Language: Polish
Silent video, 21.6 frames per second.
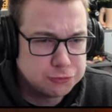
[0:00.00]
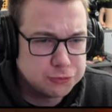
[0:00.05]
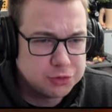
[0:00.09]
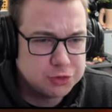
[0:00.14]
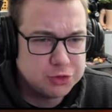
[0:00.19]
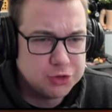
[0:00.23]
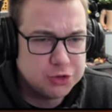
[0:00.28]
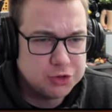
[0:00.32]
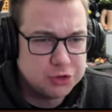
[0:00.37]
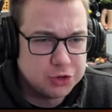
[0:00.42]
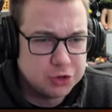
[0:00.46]

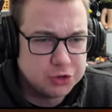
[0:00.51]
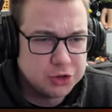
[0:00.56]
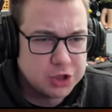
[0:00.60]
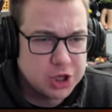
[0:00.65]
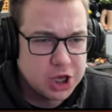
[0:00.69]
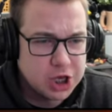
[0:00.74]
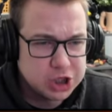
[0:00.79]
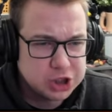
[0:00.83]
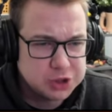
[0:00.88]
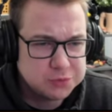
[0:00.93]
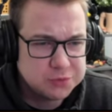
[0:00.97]
I to
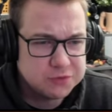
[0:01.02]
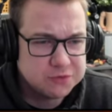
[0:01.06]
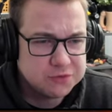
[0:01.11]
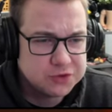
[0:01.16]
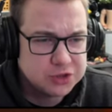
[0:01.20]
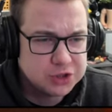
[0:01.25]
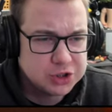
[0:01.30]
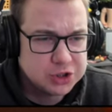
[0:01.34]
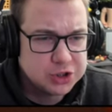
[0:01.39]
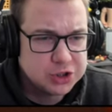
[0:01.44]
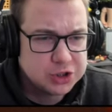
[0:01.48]
też bym
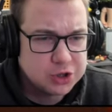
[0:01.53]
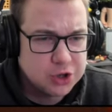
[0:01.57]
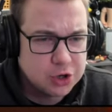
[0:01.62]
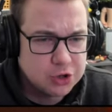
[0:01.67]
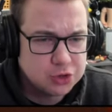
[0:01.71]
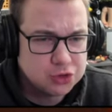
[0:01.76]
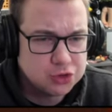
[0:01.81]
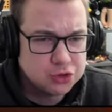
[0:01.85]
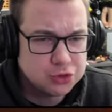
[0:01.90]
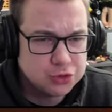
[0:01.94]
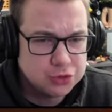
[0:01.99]
wszystko
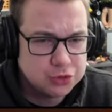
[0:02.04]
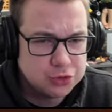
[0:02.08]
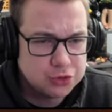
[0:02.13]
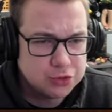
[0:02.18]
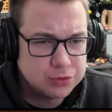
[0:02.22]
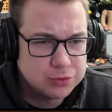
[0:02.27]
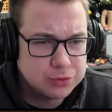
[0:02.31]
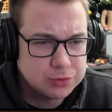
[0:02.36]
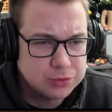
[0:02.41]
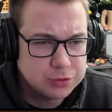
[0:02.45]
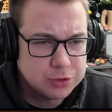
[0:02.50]
odrzucił.
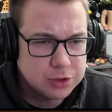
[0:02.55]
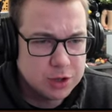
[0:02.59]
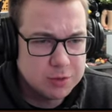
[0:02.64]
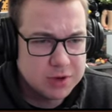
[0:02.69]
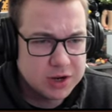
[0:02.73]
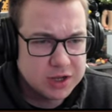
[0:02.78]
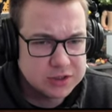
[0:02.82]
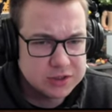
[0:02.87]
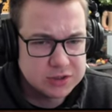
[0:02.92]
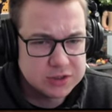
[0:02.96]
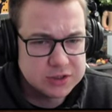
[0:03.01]

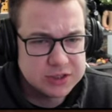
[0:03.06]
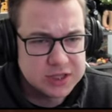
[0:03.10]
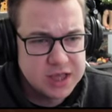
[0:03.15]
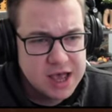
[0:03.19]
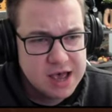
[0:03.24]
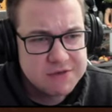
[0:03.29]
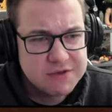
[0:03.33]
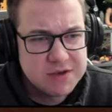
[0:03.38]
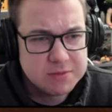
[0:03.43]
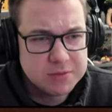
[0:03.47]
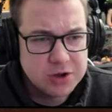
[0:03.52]
Dobra,
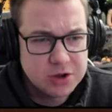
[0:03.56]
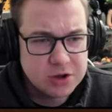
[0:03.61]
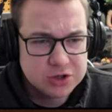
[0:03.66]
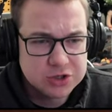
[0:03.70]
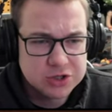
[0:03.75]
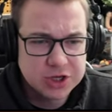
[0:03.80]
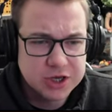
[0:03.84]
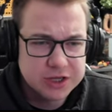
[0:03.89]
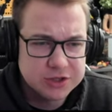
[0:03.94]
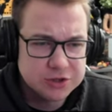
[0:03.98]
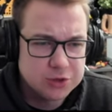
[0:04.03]
zostawię
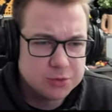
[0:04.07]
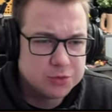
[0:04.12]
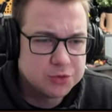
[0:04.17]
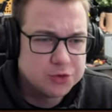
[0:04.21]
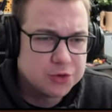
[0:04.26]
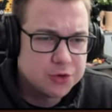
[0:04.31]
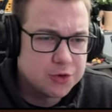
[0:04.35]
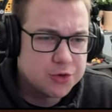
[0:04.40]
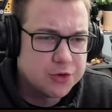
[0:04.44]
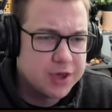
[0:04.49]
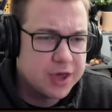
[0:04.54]
może tą
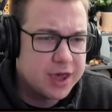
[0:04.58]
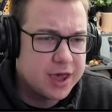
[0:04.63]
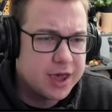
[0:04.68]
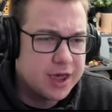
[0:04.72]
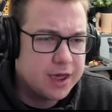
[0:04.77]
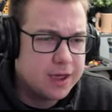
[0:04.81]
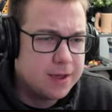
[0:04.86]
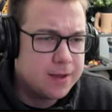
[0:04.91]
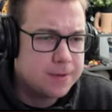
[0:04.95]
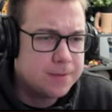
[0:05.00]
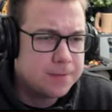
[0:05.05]

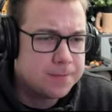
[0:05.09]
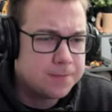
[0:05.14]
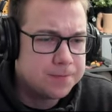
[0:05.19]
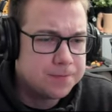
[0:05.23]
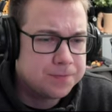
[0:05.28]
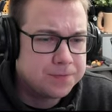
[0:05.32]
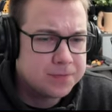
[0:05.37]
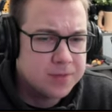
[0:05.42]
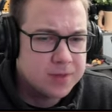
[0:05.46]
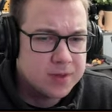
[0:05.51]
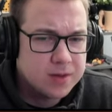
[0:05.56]
truję.
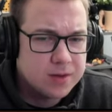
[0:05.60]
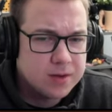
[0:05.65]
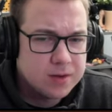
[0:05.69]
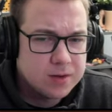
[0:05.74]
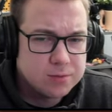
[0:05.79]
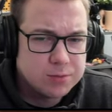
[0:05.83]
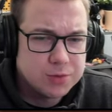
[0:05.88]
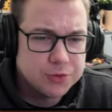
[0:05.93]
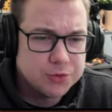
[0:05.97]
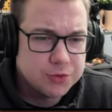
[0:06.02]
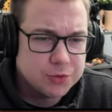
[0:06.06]

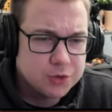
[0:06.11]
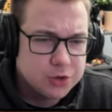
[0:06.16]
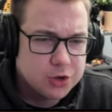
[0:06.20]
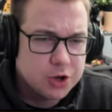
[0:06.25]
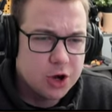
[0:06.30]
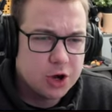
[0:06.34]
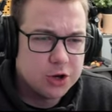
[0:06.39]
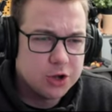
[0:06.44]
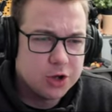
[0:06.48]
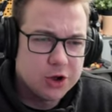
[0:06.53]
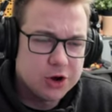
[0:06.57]
Bo tu
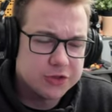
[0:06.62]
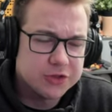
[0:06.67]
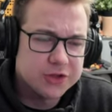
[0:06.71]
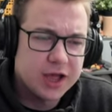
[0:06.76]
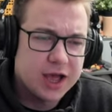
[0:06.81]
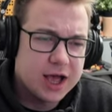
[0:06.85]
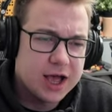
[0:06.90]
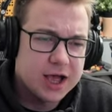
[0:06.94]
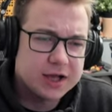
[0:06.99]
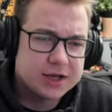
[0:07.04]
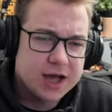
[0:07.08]
kolor
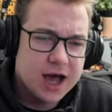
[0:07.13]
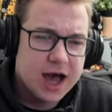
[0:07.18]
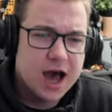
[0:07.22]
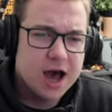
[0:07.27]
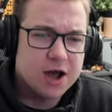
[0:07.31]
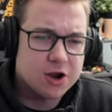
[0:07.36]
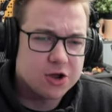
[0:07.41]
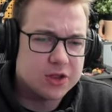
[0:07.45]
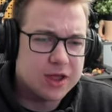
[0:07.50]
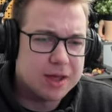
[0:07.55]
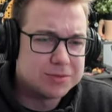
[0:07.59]
na
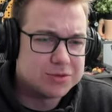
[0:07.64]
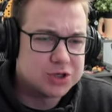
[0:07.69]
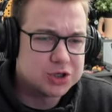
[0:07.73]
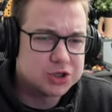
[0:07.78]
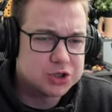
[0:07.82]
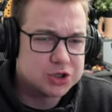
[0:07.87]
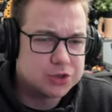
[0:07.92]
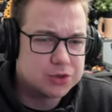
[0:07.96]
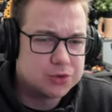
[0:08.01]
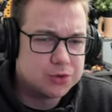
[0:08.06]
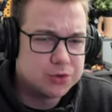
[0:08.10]
karo nam się
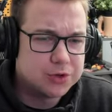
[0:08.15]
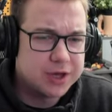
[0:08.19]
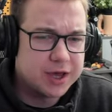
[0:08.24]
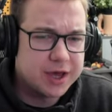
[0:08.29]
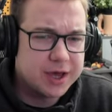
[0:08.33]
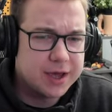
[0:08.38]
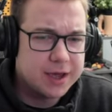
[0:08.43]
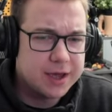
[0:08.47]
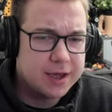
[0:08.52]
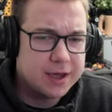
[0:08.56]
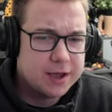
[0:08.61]

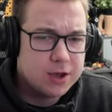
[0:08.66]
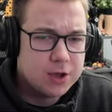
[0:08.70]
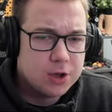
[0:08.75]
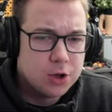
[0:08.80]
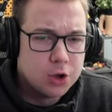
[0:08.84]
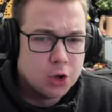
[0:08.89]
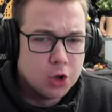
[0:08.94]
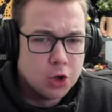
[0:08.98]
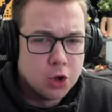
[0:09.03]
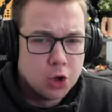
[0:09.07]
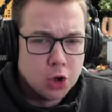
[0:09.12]
szykuje.
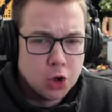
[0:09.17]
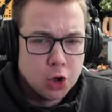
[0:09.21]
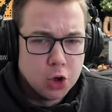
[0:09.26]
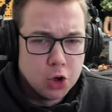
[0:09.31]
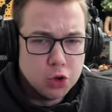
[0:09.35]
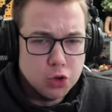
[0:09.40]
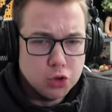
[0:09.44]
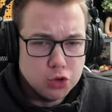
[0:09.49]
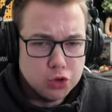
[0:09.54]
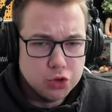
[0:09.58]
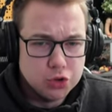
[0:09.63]

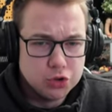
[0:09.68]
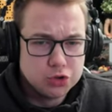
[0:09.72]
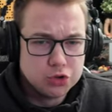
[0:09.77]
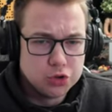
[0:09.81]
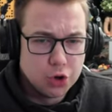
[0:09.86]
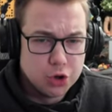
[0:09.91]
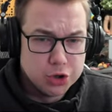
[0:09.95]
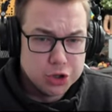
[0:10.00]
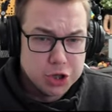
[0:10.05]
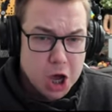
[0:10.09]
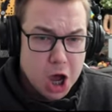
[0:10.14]
I
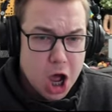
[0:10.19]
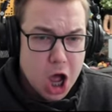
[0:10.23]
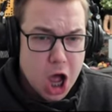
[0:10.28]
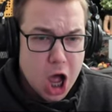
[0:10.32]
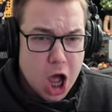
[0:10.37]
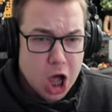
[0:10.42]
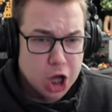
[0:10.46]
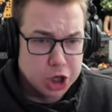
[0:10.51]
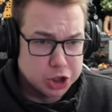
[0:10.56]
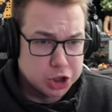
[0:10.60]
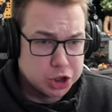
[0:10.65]
to
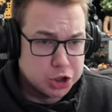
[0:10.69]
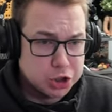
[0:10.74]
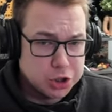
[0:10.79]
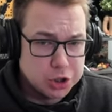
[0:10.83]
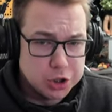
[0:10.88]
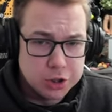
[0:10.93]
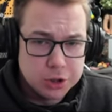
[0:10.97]
jaki?